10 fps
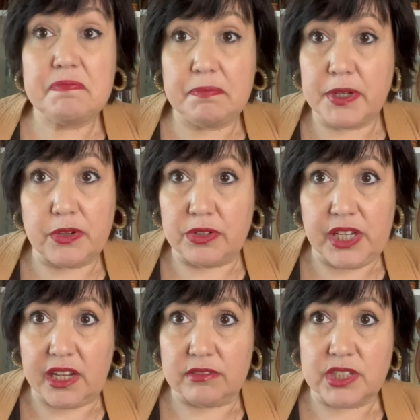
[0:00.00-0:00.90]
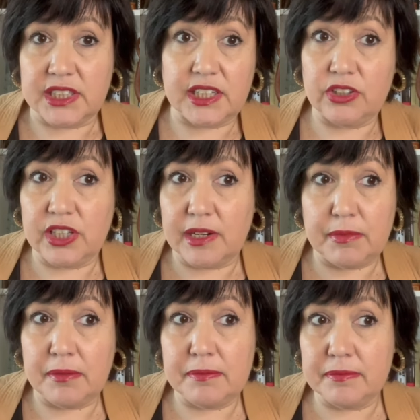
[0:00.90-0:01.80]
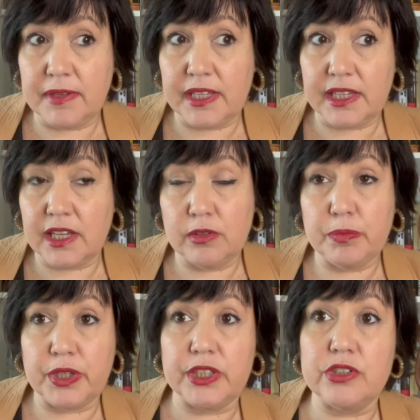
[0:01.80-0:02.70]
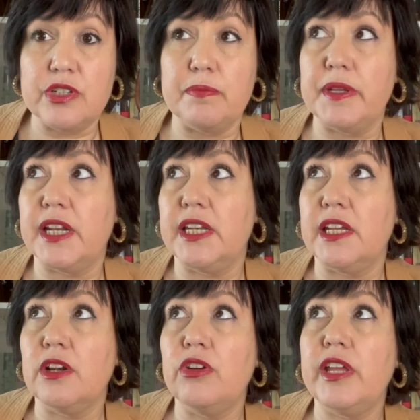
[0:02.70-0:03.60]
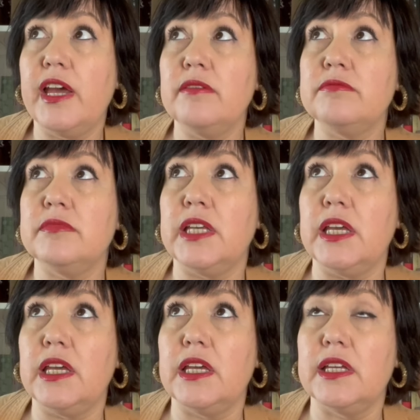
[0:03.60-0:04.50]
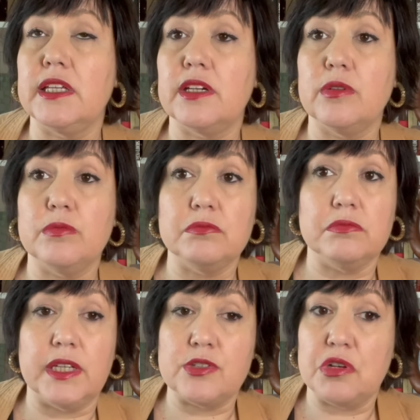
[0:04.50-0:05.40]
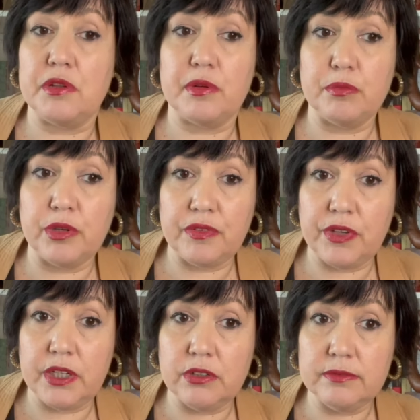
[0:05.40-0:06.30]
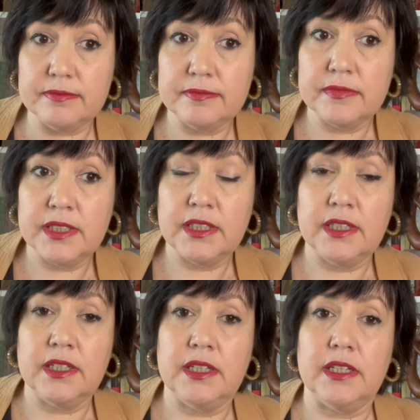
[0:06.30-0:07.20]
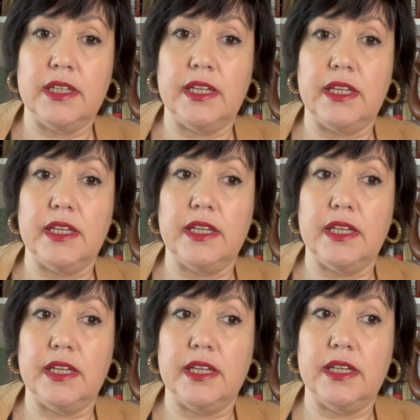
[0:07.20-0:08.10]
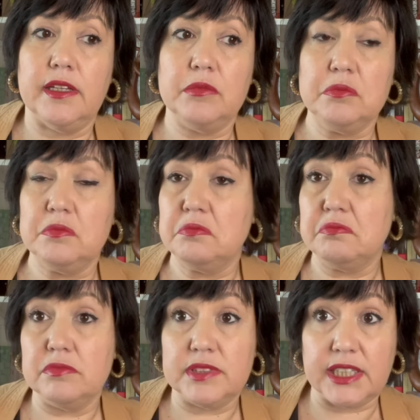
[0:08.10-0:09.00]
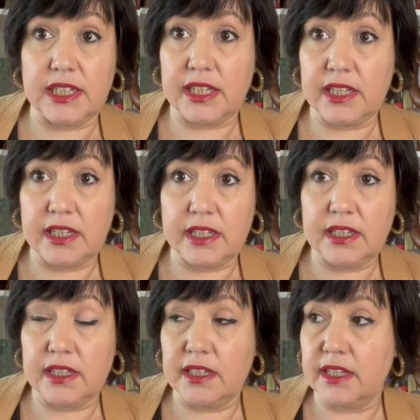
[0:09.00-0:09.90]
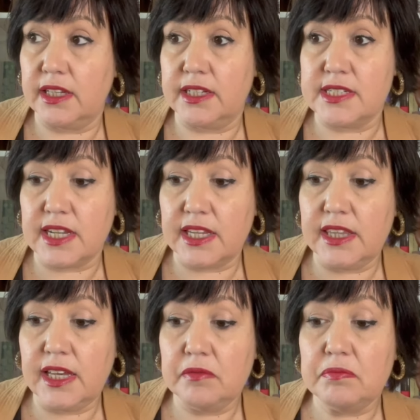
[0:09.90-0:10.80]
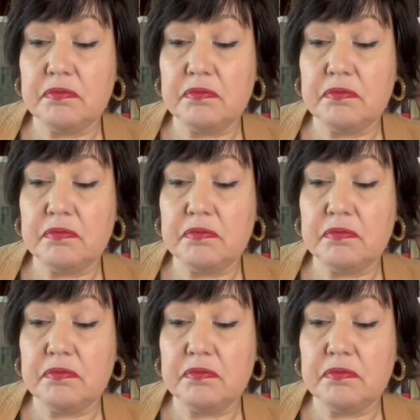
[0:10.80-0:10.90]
Pero ya, o sea, te quiero decir, a mí me ha dejado un poquito sin pena ni gloria. Eh, es un libro muy fino, eh, se lee enseguida